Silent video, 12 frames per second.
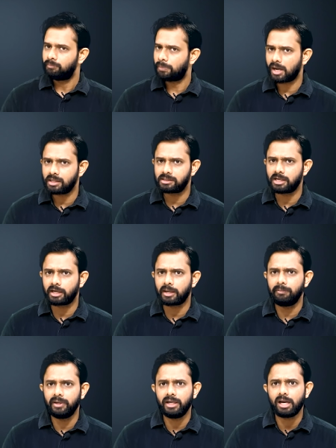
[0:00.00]
पाकिस्तान के
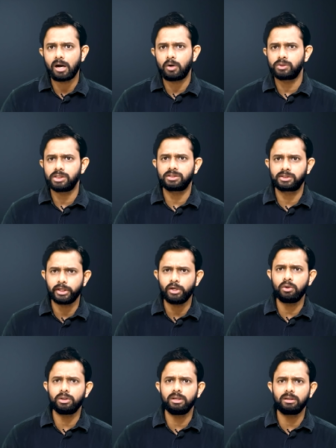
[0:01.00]
मीडिया हाउसेस
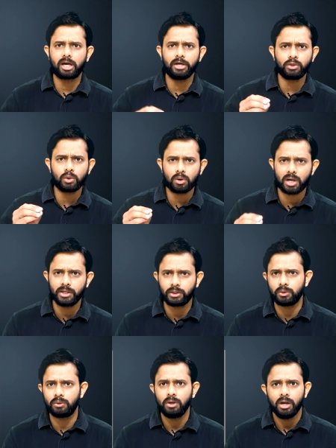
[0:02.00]
दिनों दिन घंटों
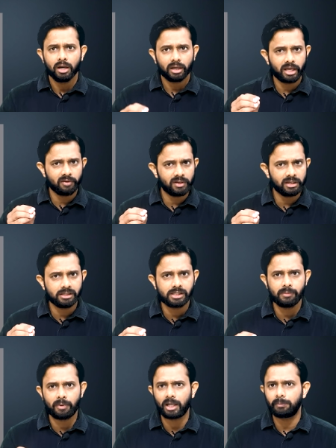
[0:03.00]
घंटों केवल
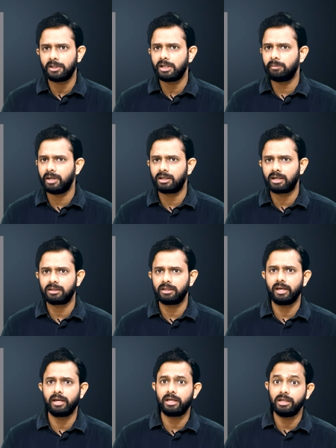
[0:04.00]
इसी बात पर डिबेट करते
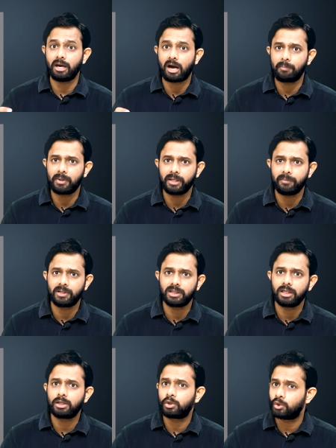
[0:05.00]
हैं कि यहाँ पर ये
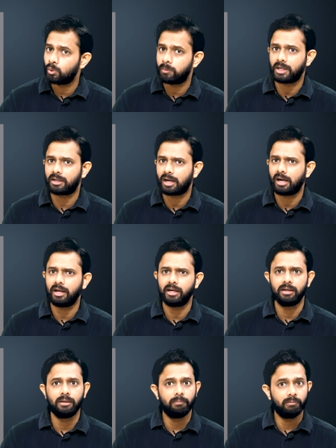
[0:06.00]
मंदिर क्यों बन रहा
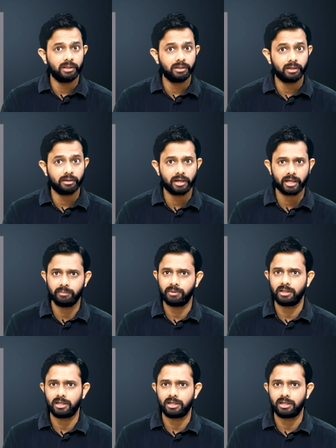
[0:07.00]
है मंदिर नहीं बनना